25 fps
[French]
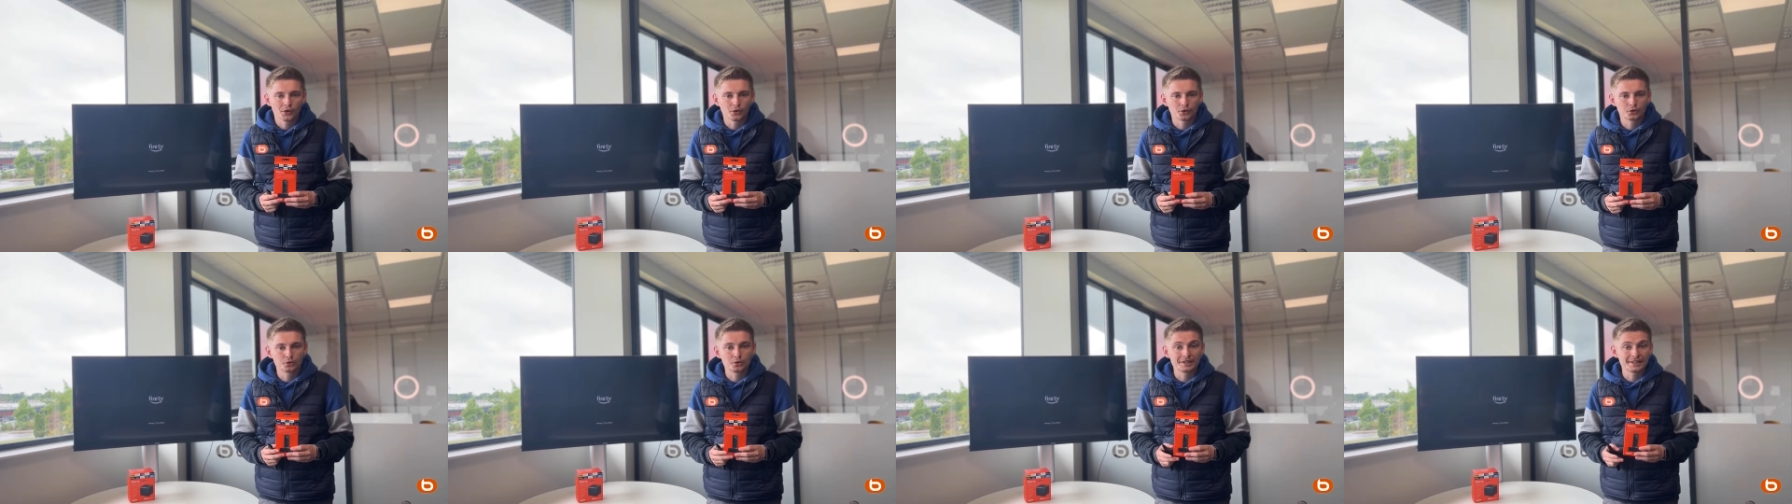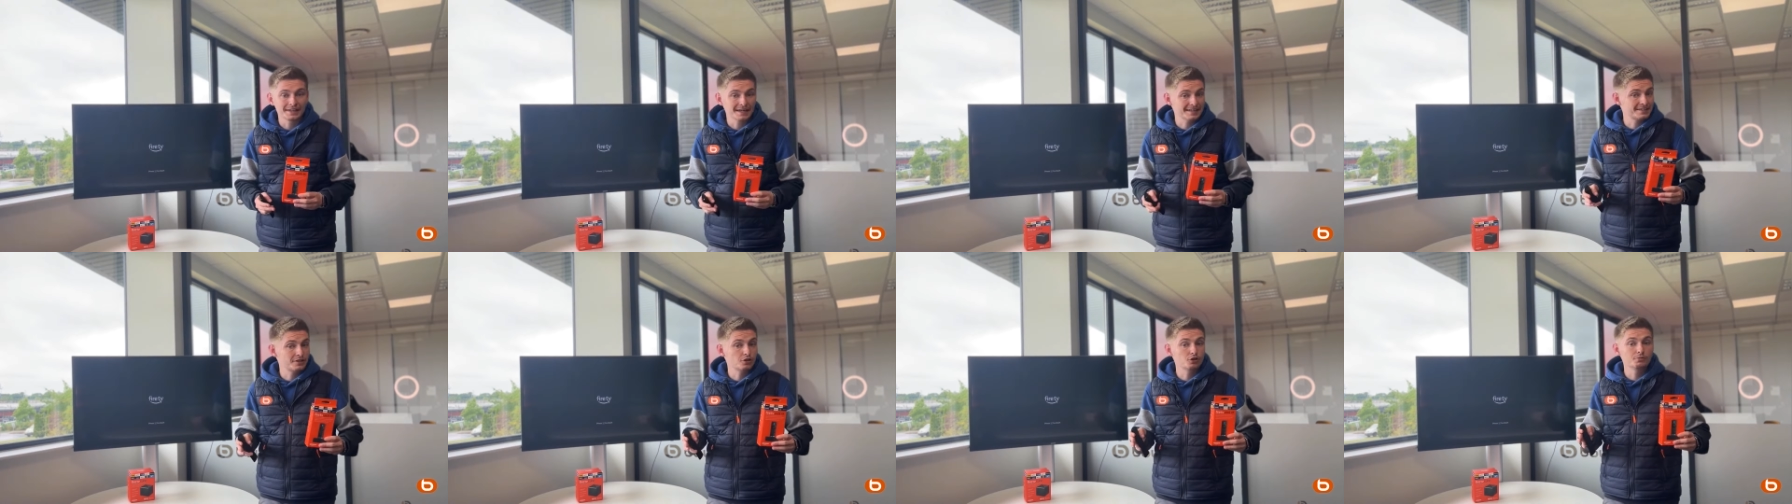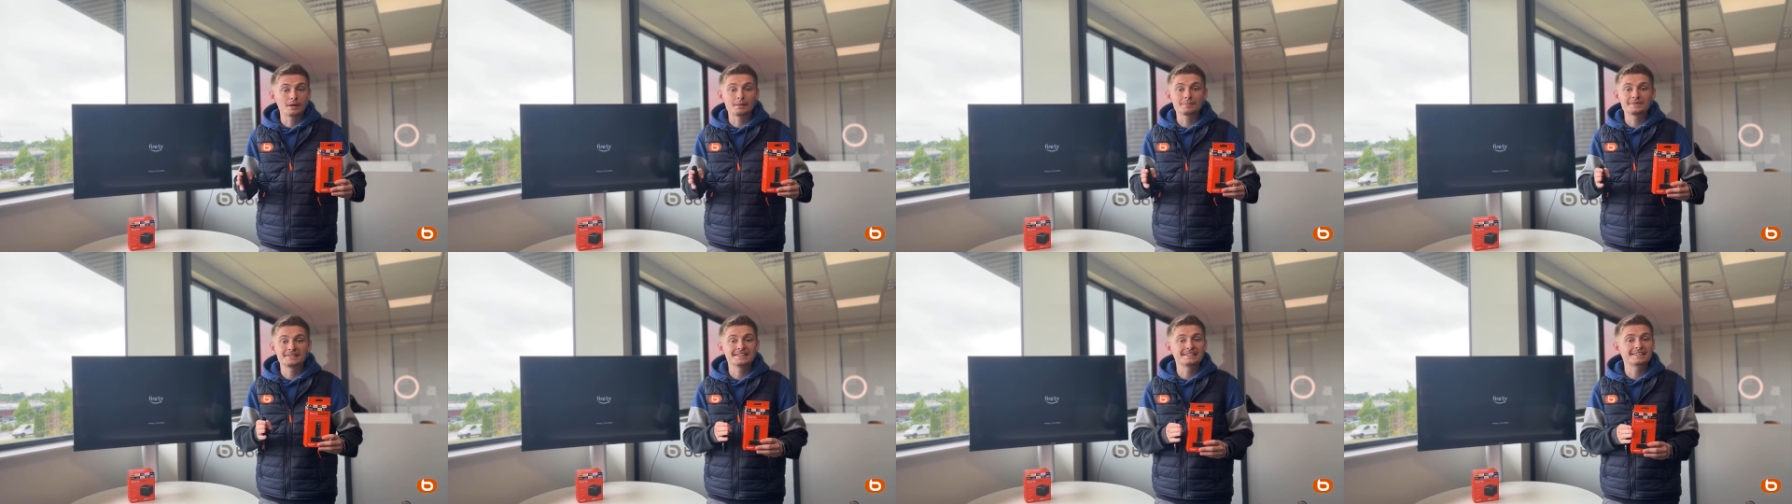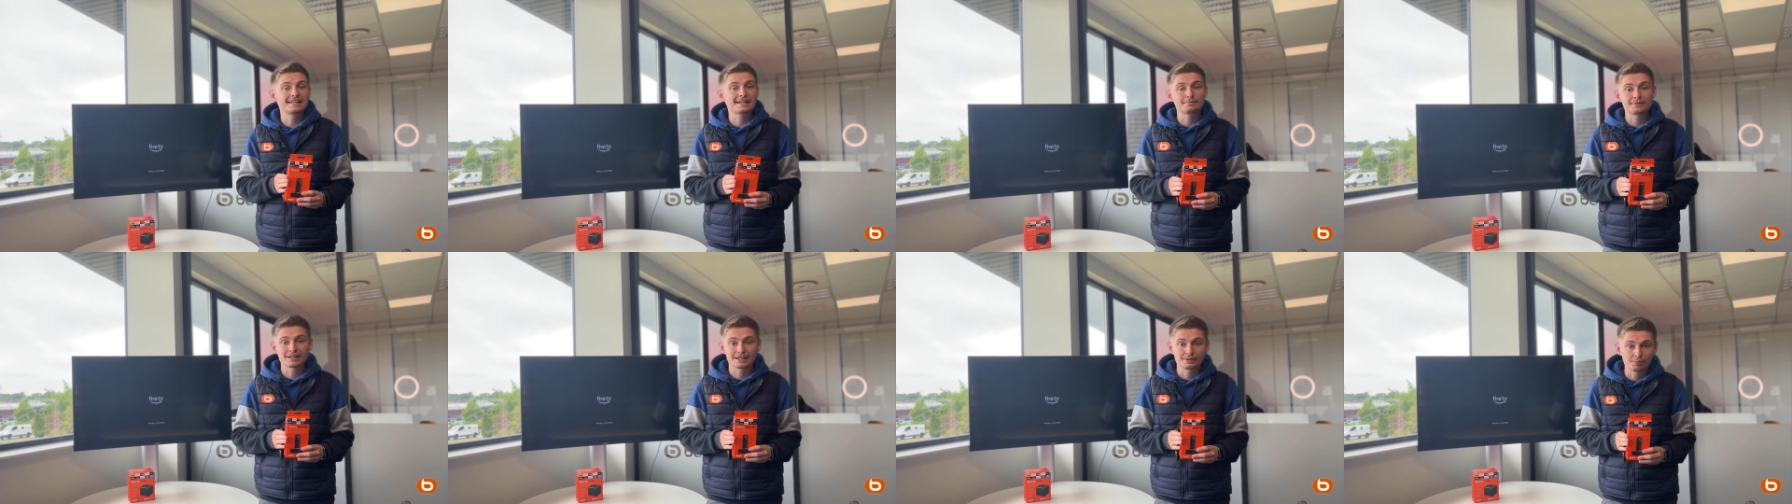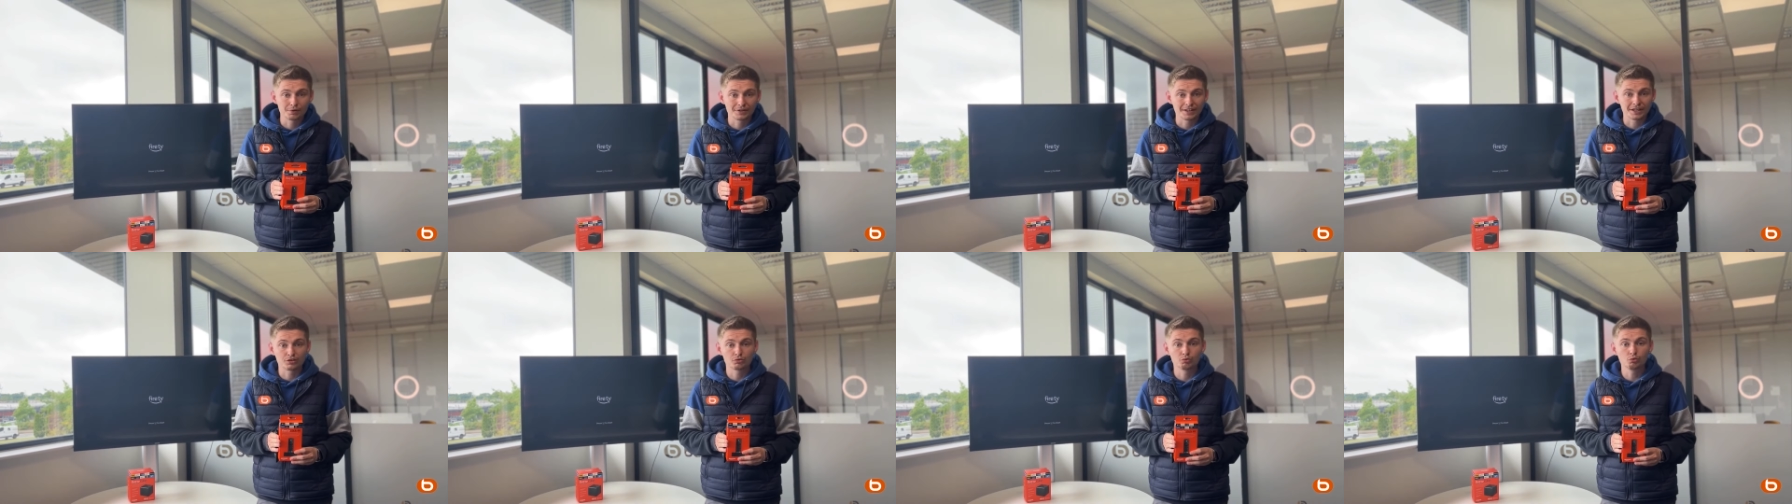Dans tous les cas, c'est le même système
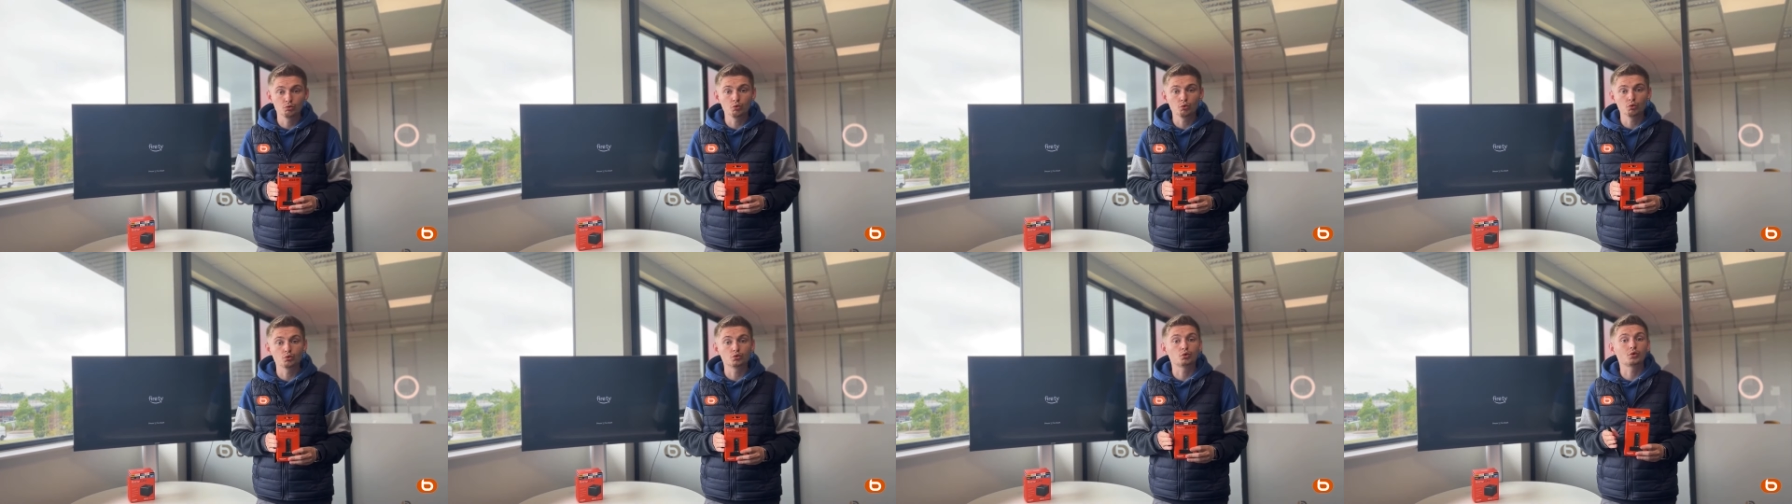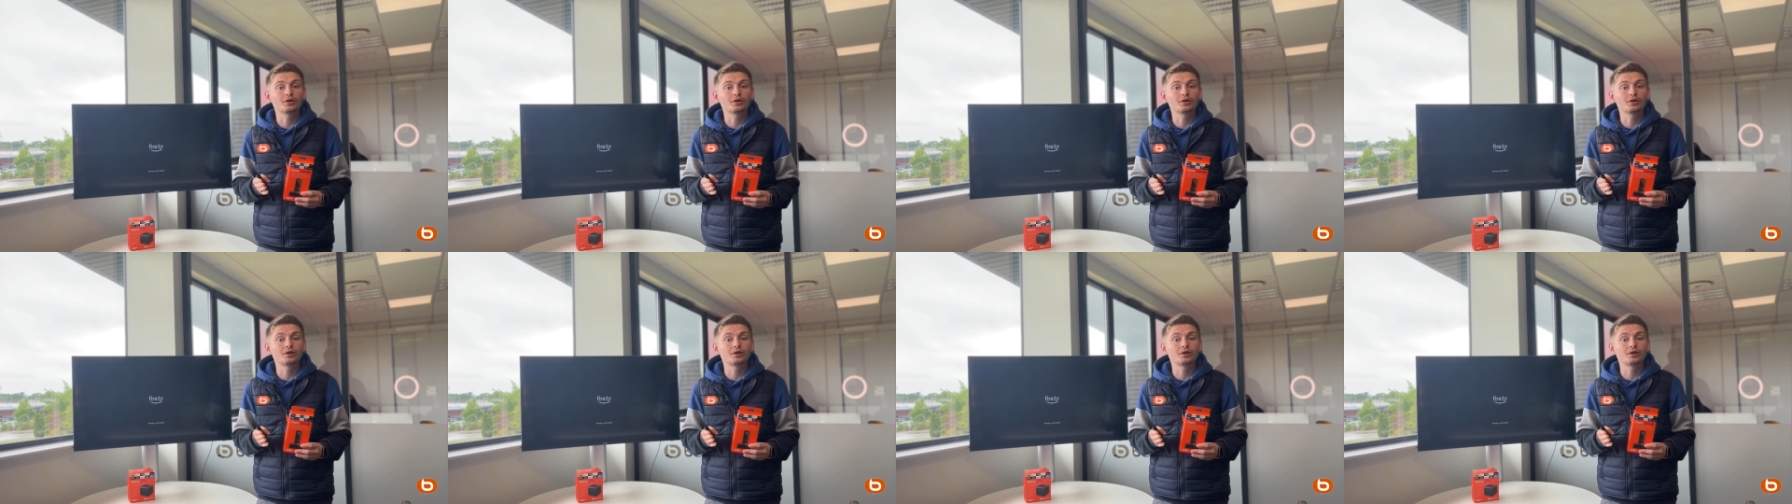d'exploitation,